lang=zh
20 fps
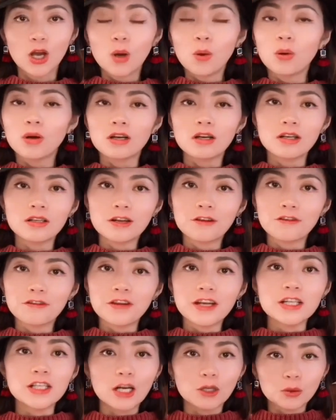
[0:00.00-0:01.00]
我个人
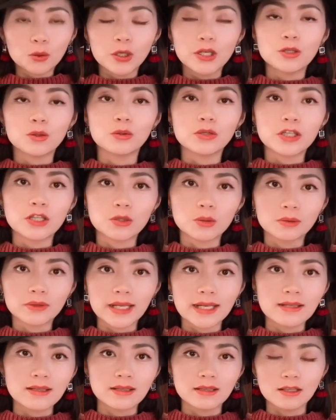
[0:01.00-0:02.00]
非常推崇这种
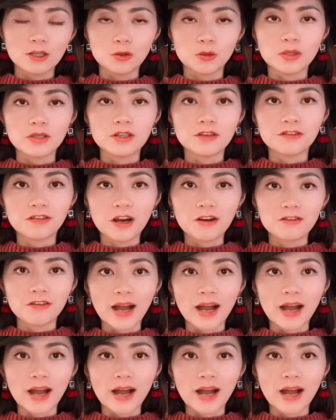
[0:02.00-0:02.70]
单词的学习方